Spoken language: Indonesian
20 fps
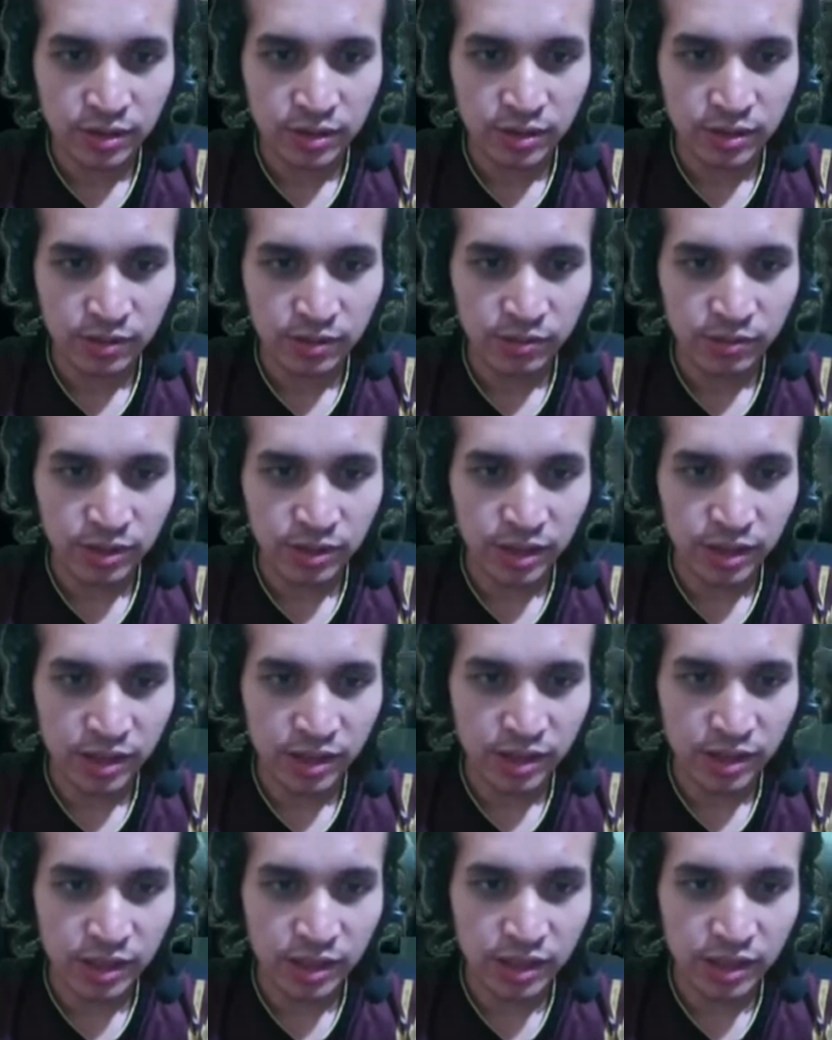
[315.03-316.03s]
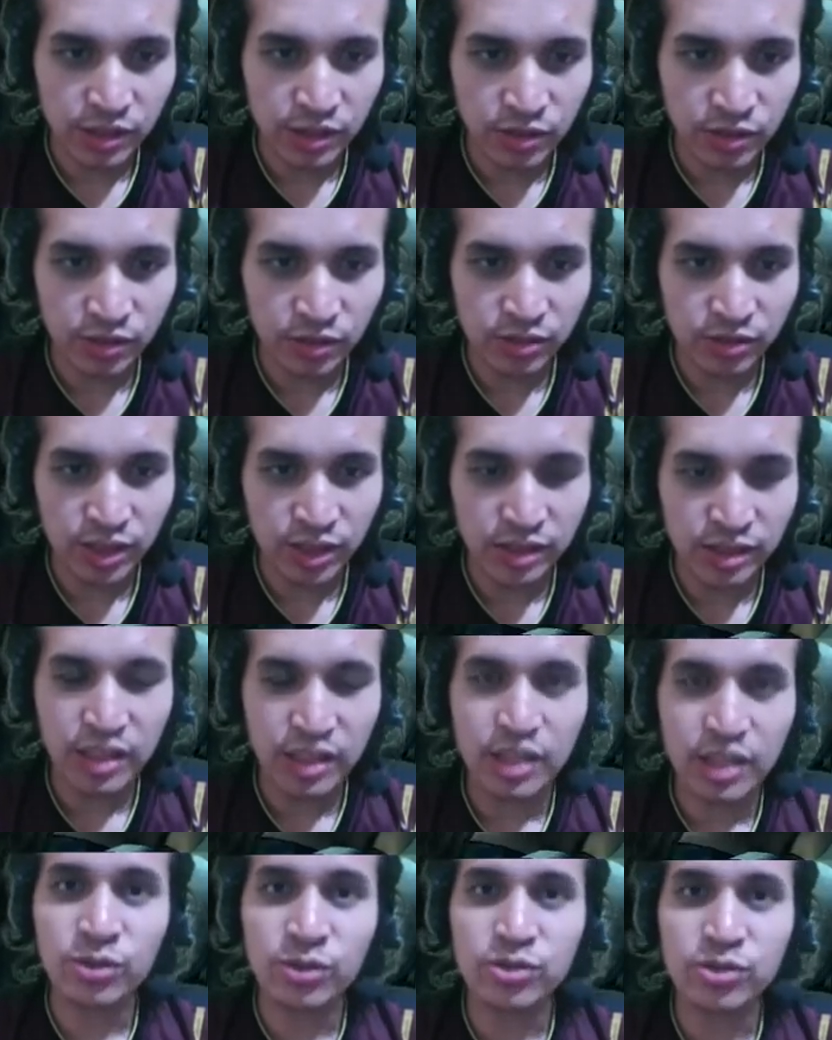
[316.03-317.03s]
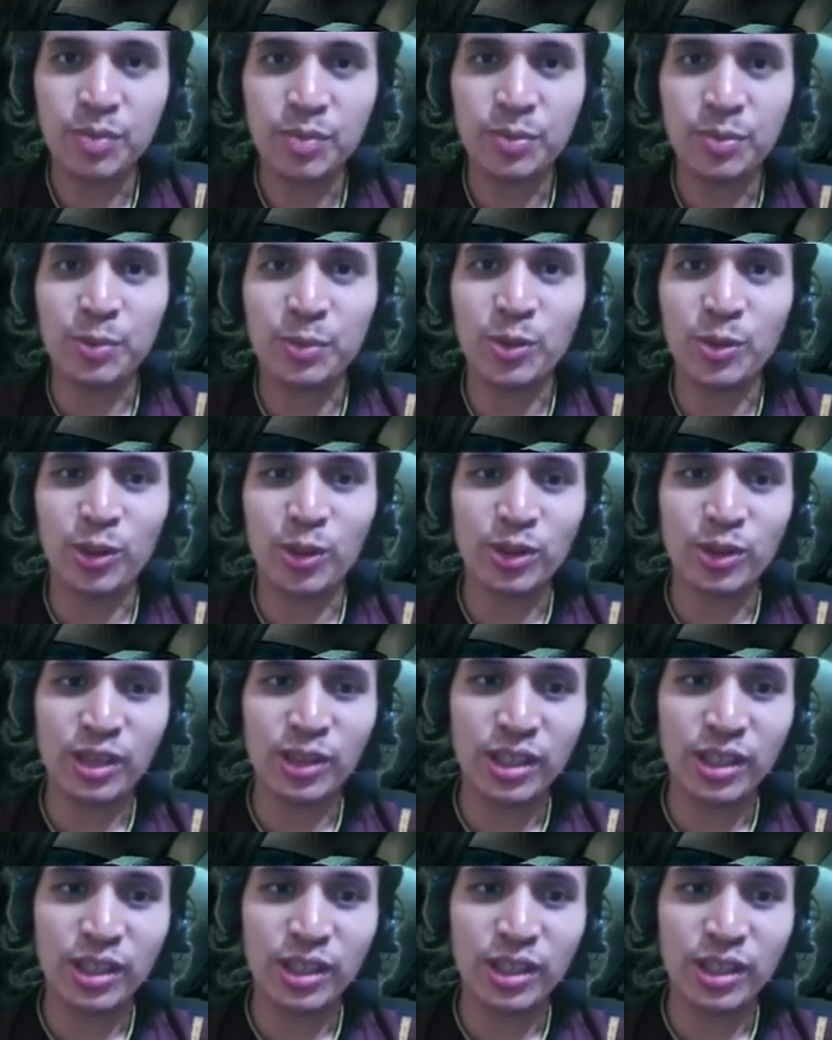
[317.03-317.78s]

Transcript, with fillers: buset ini dirusak tikus sampai bolong